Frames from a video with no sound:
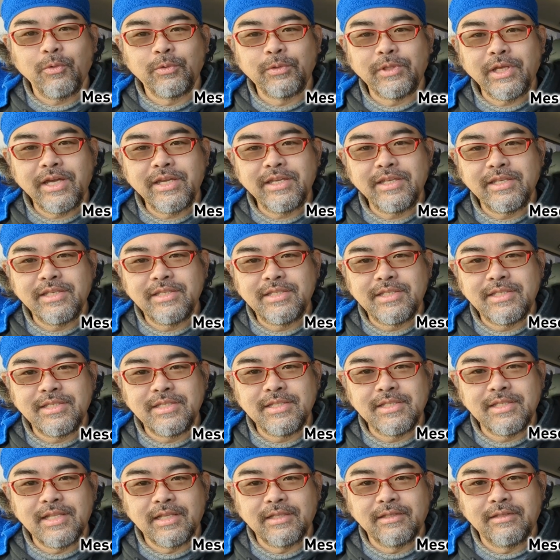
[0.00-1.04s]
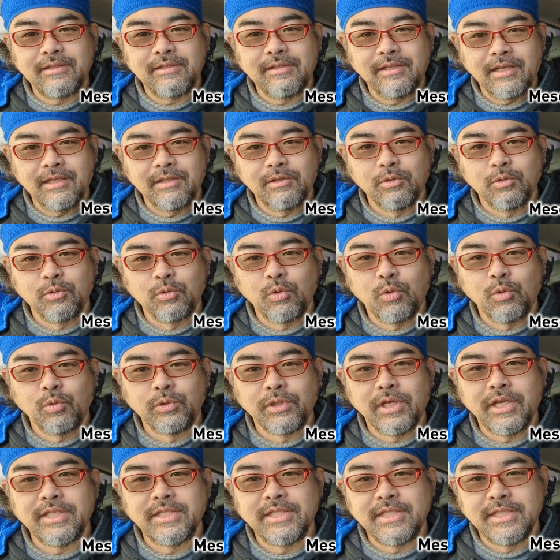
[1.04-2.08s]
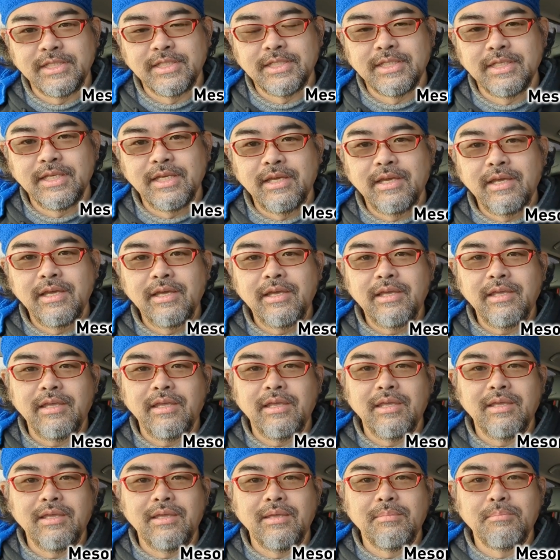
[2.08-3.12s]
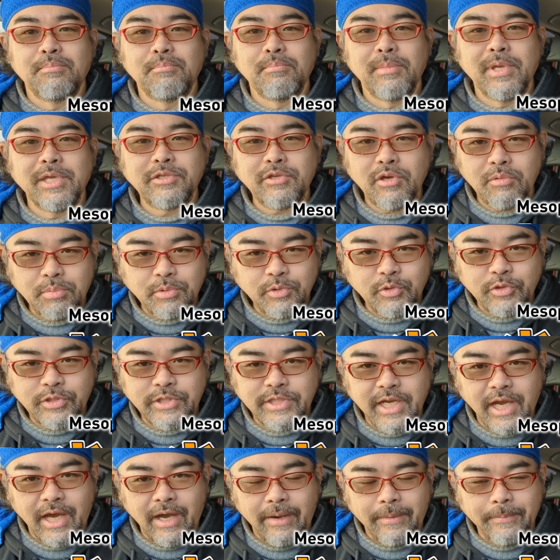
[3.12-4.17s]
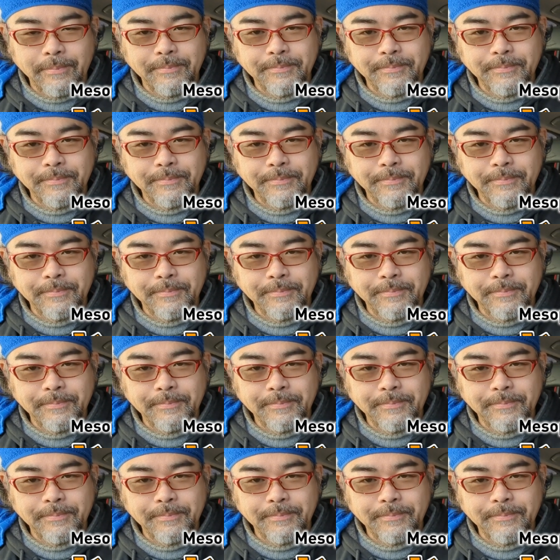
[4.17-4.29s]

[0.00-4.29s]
第1位だったのと同じ、えメソプドシア